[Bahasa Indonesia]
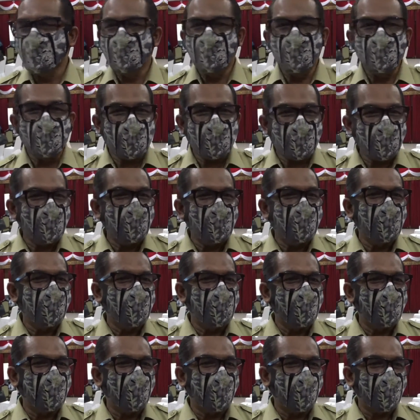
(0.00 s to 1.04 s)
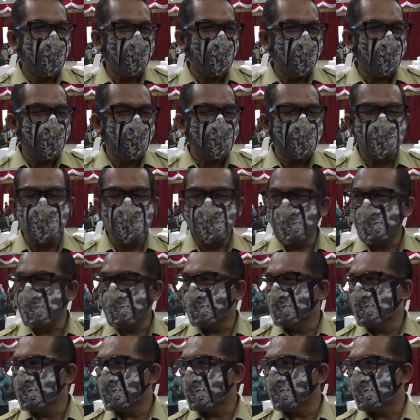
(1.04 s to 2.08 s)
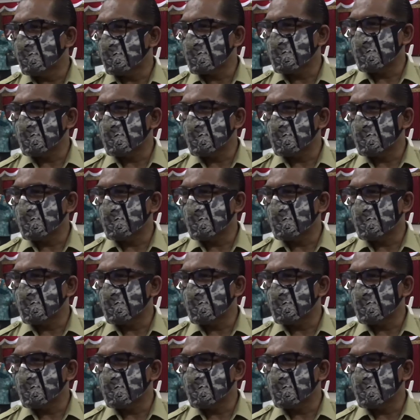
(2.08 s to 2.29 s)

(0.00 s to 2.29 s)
Jadi mungkin di akhir Desember kita bisa